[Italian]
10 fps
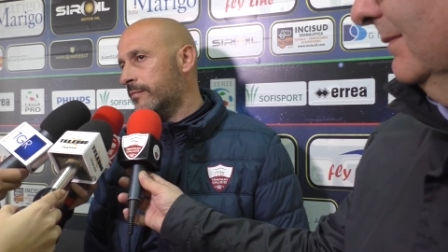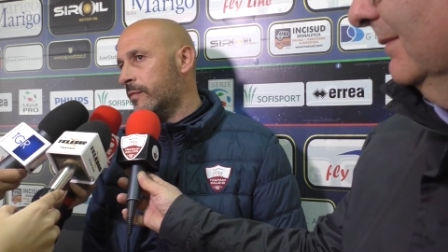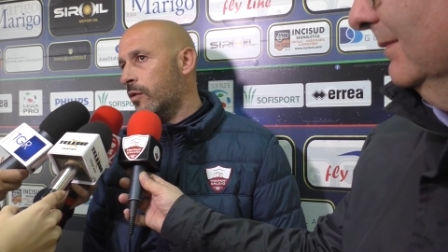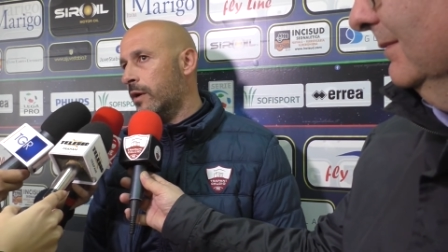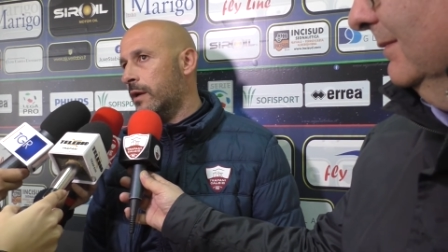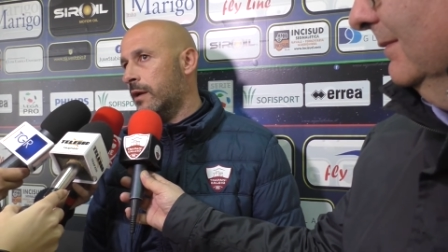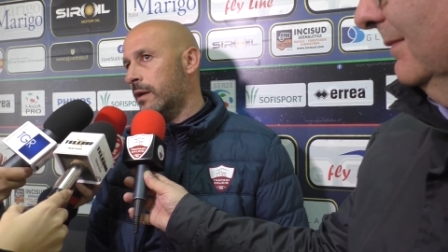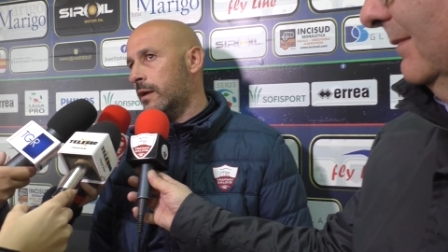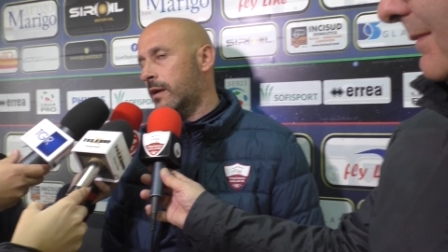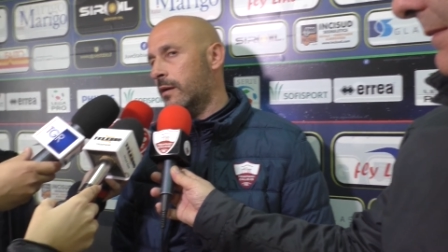
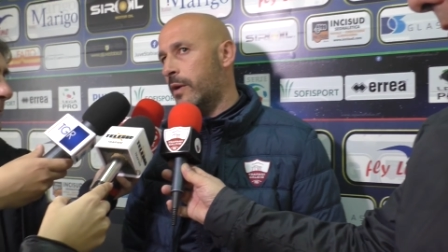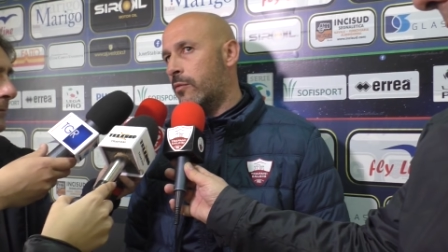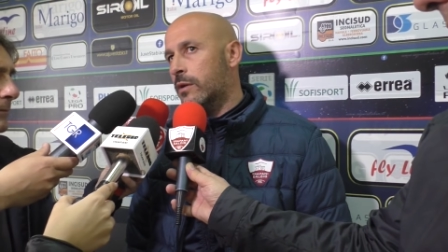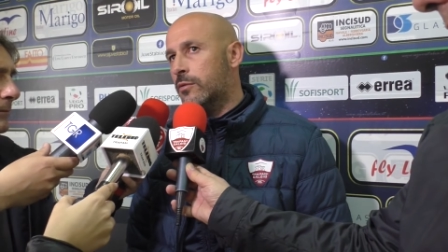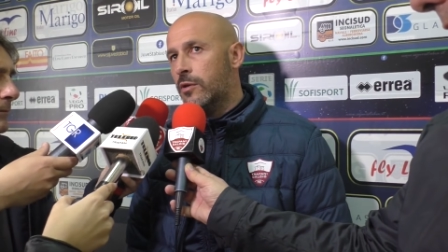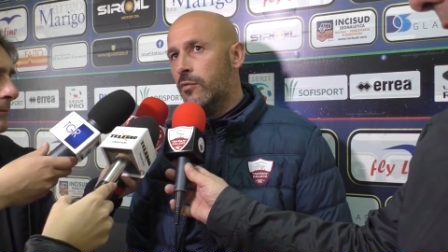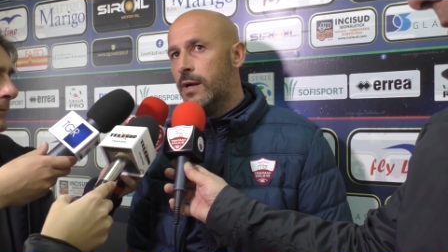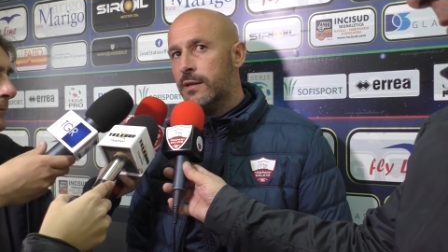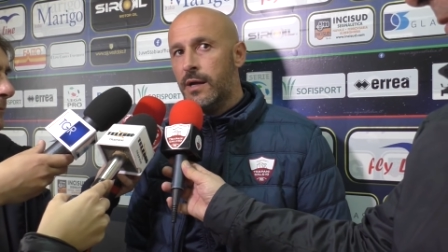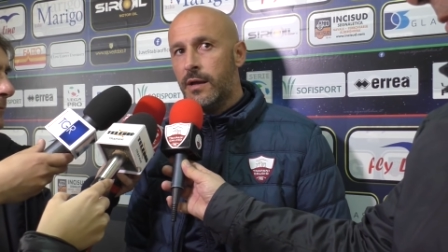Noi per quanto
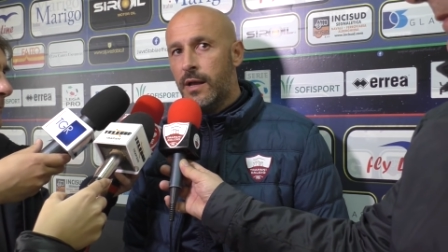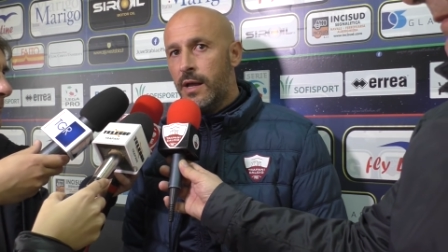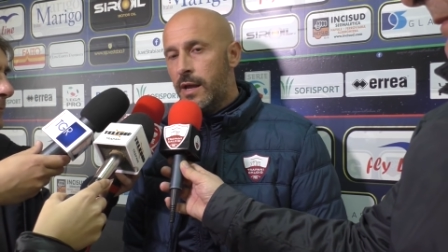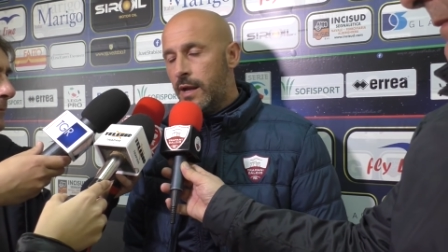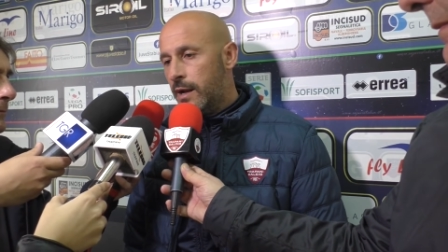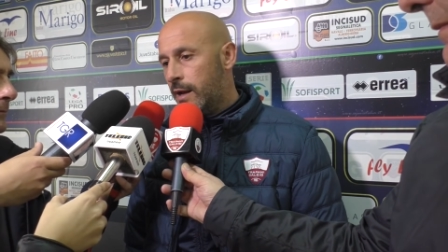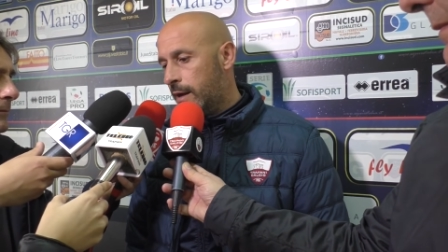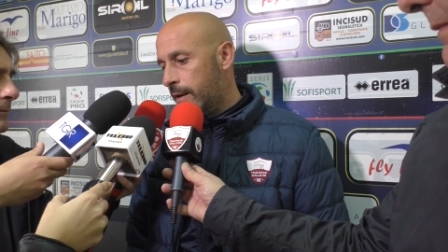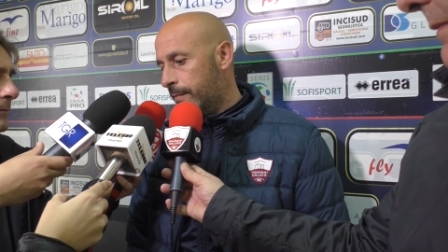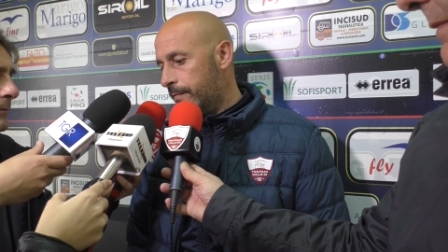riguarda
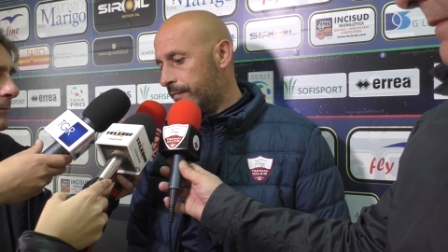la,